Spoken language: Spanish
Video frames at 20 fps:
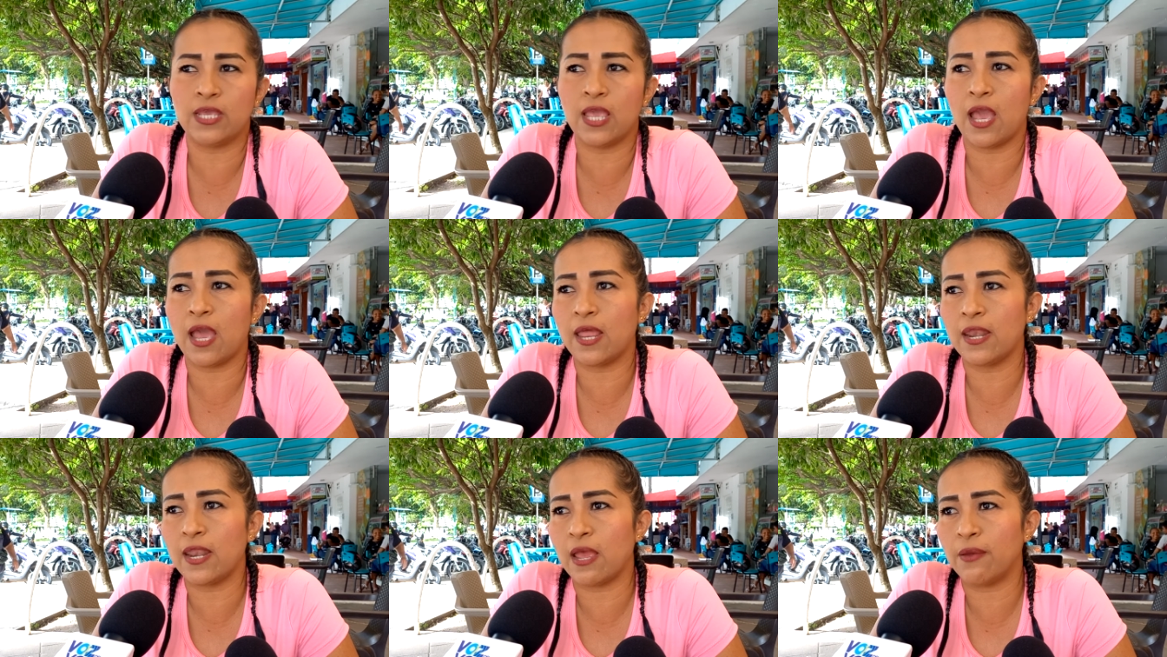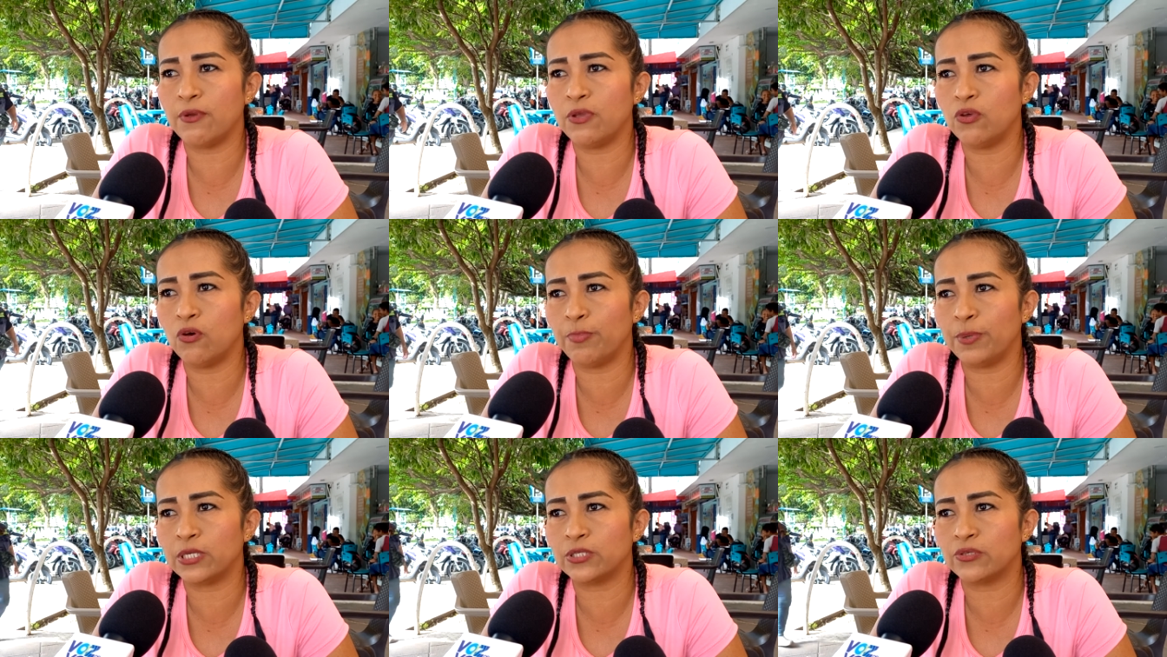y han
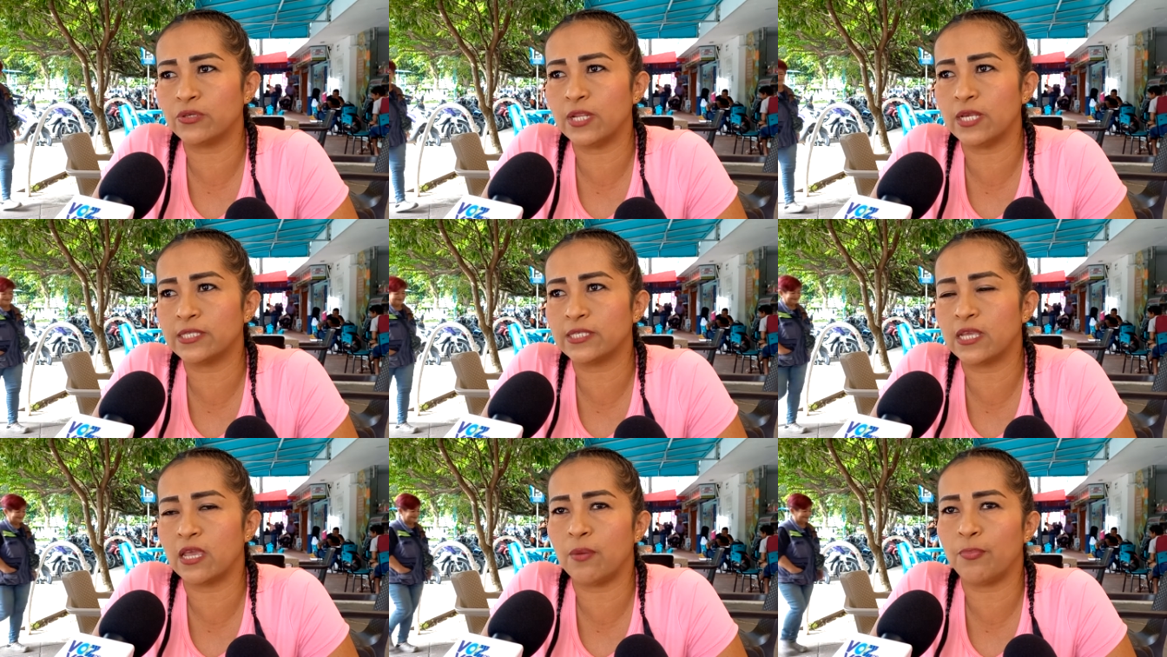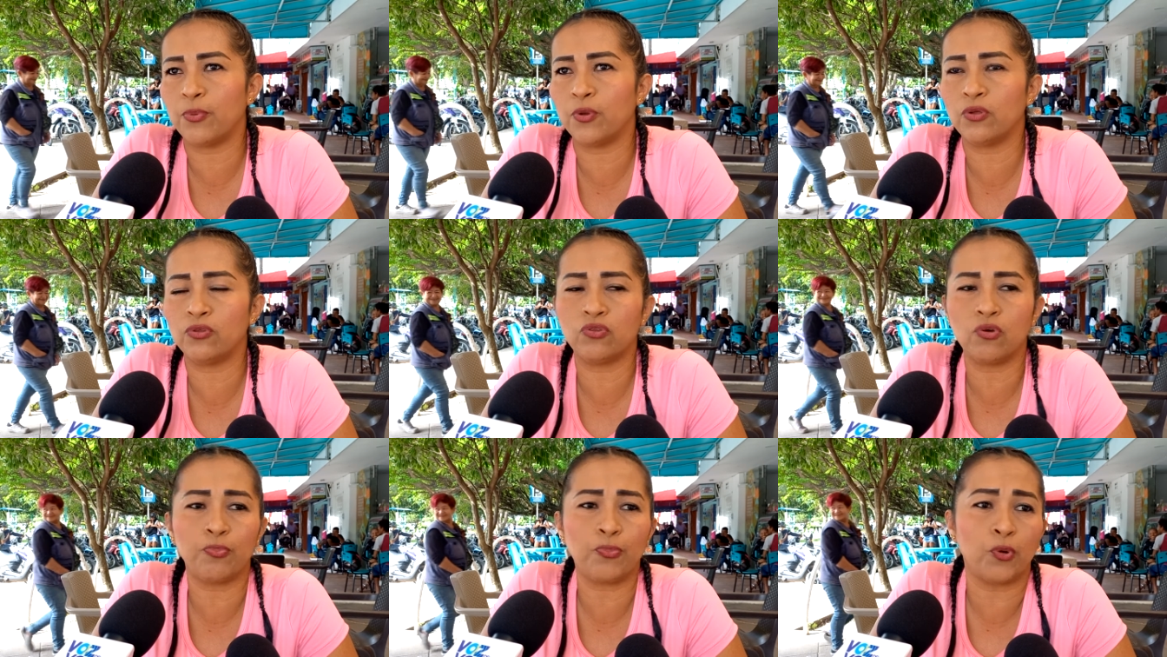habido personas que de
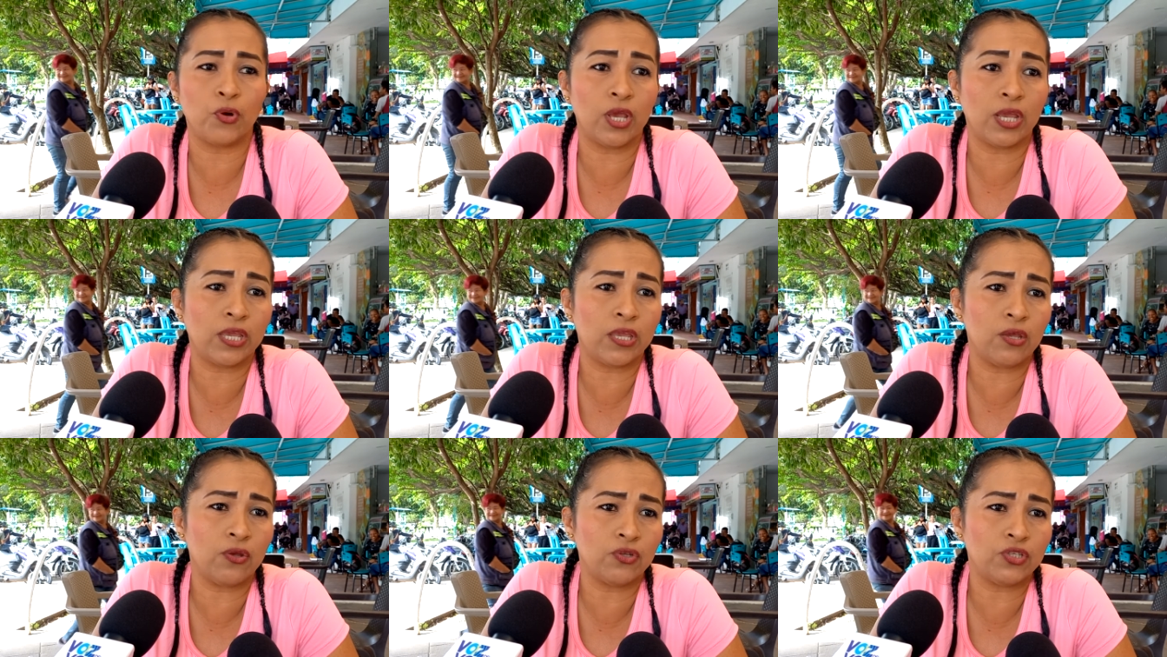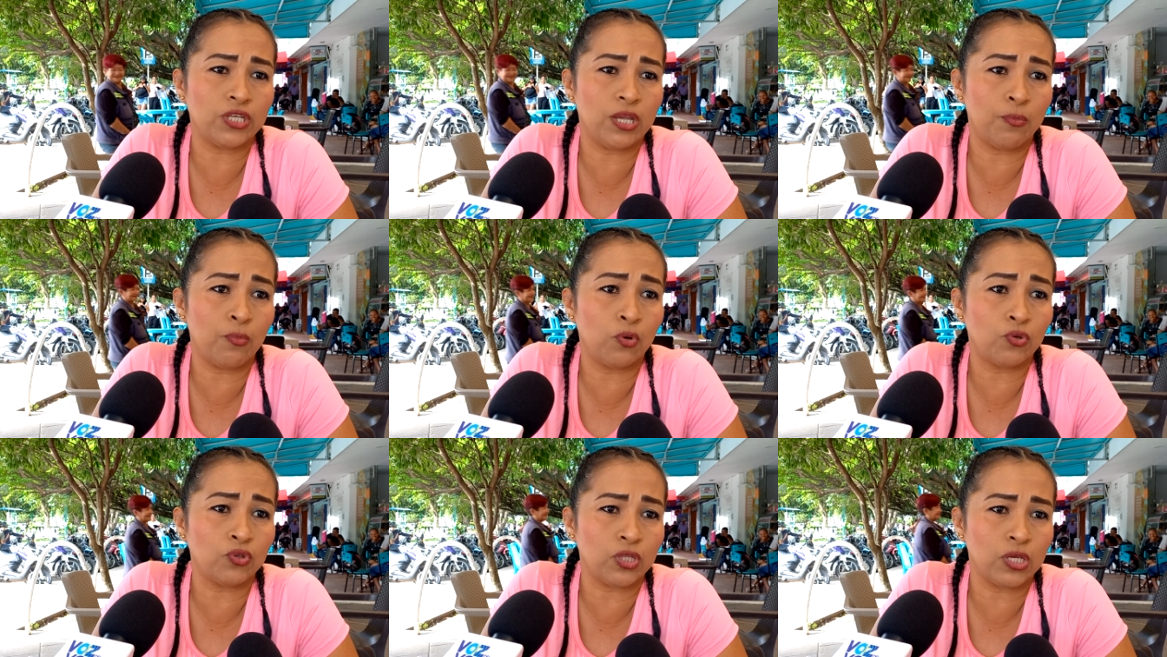pronto por X o
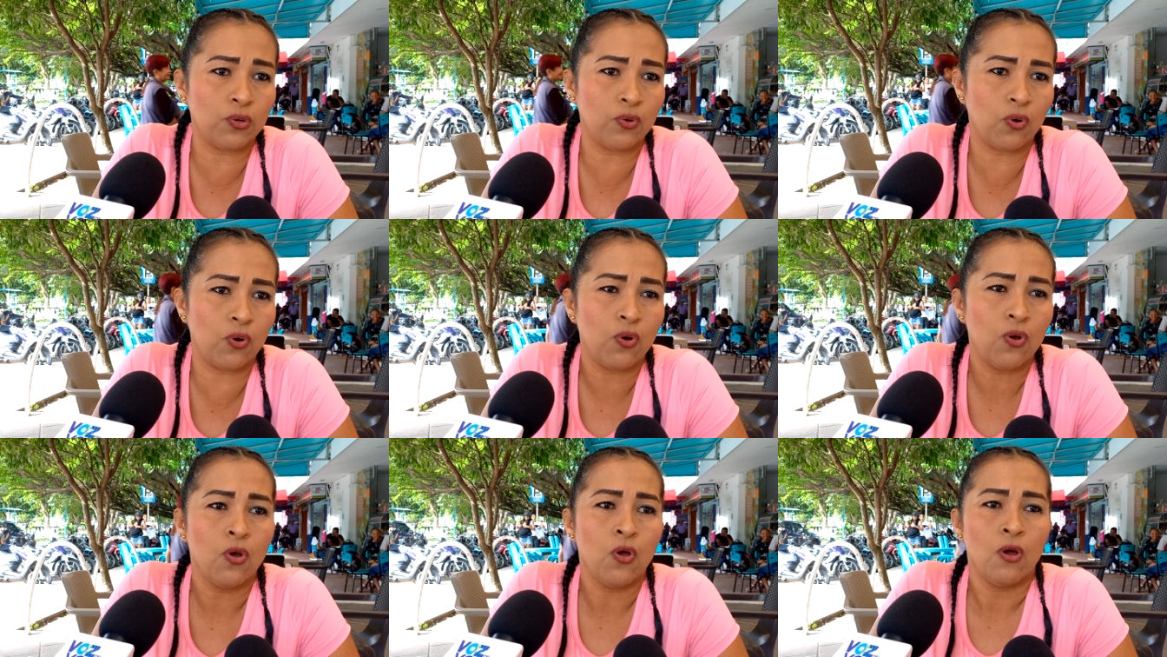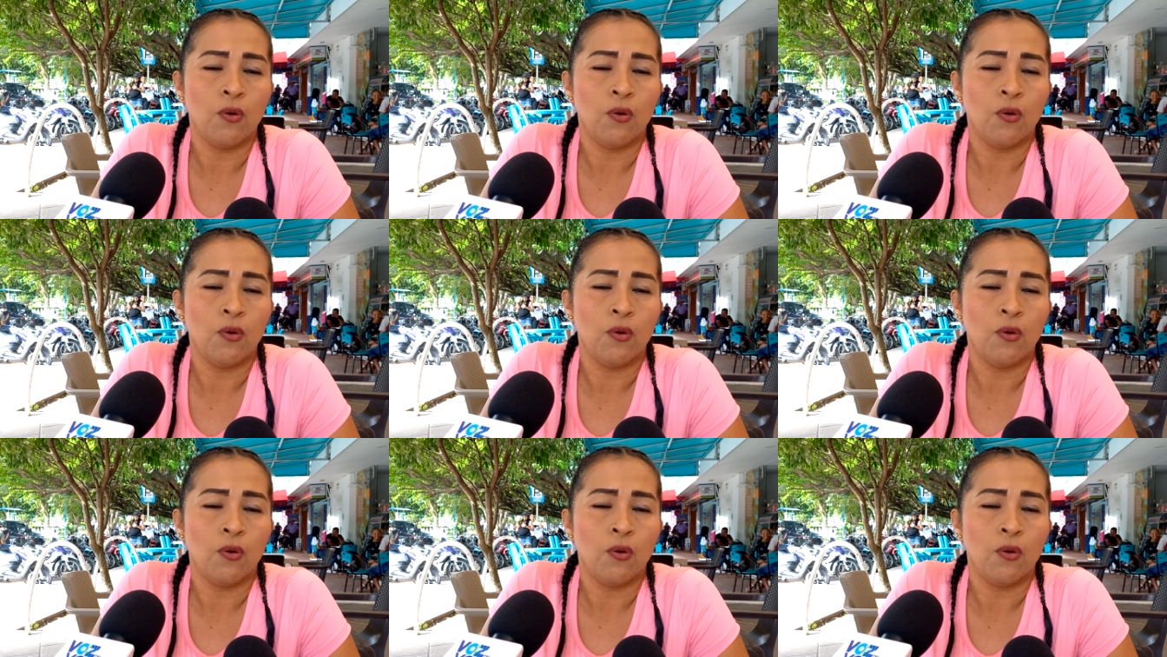Y motivo